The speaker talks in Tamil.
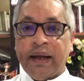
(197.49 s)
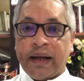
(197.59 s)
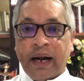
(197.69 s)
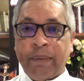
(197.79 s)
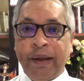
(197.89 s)

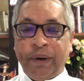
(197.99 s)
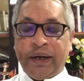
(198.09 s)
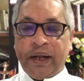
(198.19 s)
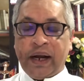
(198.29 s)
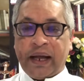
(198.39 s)

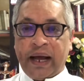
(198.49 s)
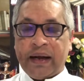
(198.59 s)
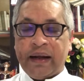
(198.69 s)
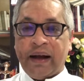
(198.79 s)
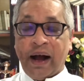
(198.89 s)
கடமைப்பட்டிருக்கிறார்
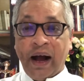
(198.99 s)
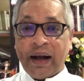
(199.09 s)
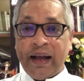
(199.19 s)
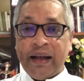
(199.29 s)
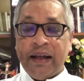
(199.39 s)
ஆக
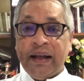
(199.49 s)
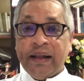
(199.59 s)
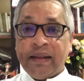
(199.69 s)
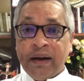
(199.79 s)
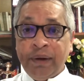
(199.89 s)

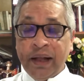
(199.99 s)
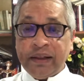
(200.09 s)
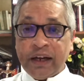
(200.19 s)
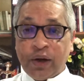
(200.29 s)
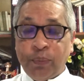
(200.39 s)

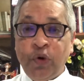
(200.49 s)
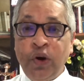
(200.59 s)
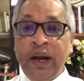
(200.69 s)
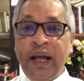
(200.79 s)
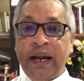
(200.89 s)
திருமணத்திற்கு
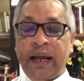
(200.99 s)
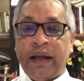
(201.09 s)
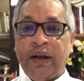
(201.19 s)
முன்னரே